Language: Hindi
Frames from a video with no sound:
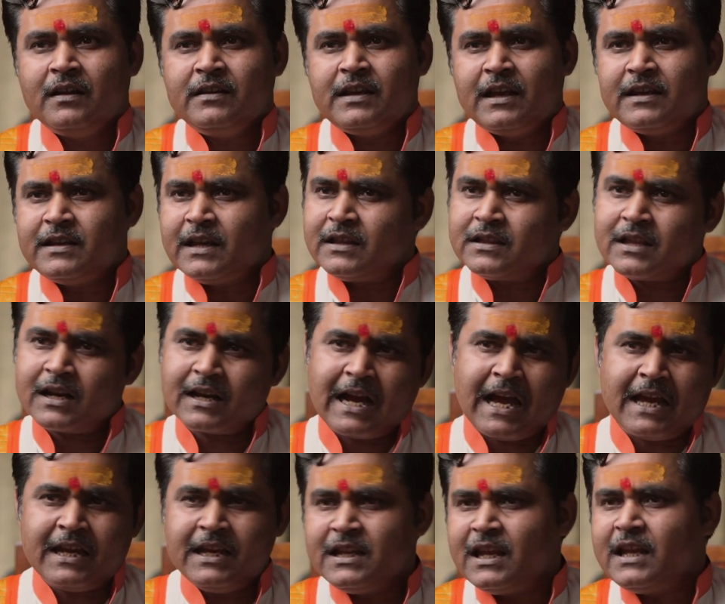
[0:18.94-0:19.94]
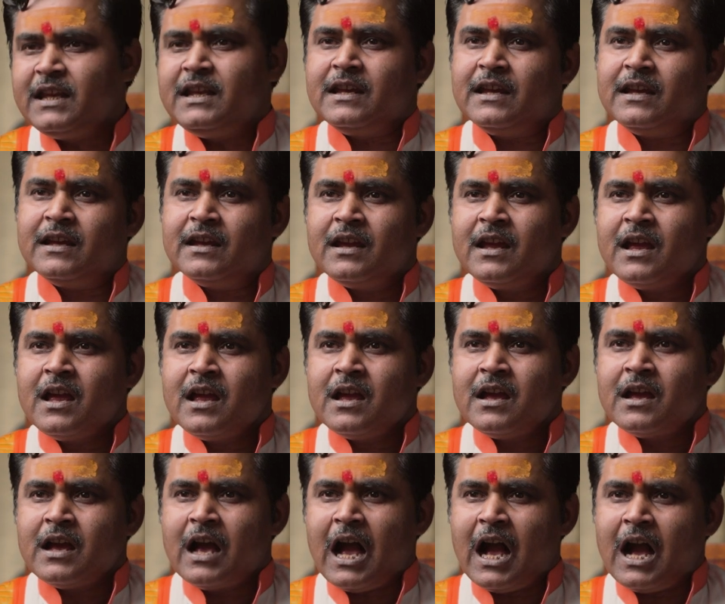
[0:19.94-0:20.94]
ये यंत्र का ही नहीं है
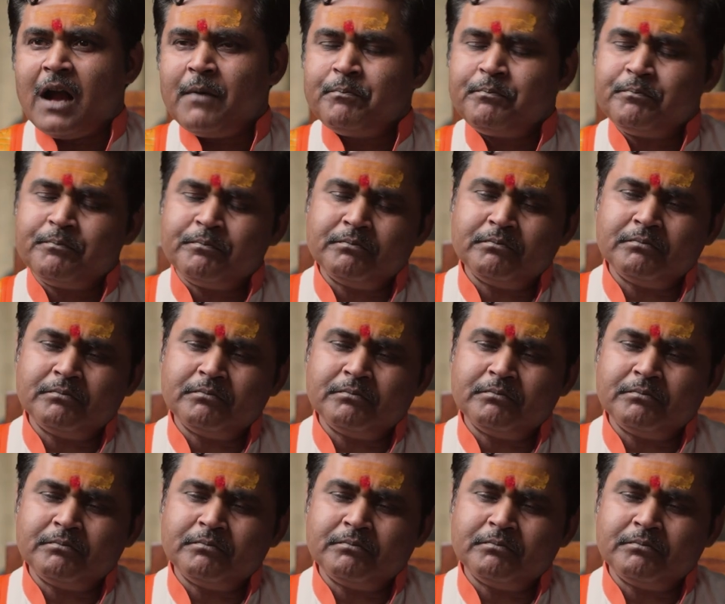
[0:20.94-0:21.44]
आप